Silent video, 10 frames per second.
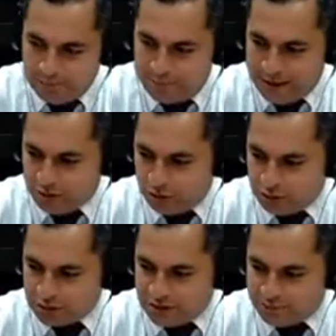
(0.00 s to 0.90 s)
Penco
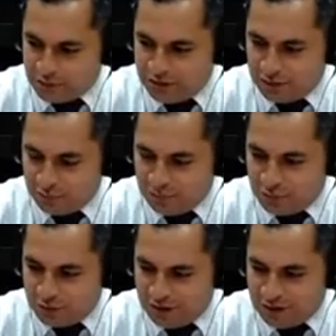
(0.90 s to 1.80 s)
Concepción, estuvimos
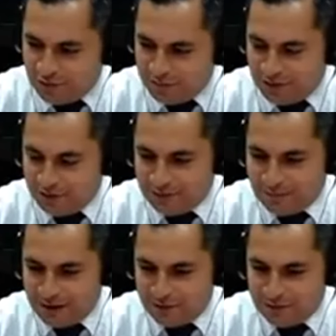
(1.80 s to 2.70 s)
con ellos, amado
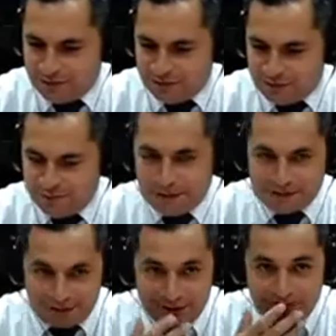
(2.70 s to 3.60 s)
hermano,
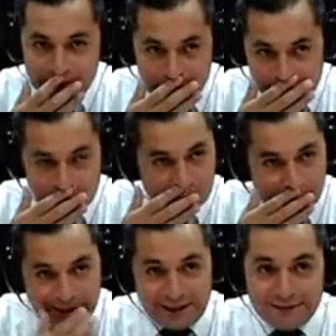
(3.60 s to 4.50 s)
compartiendo en un
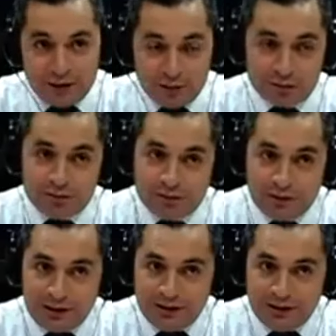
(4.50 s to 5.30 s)
culto maravilloso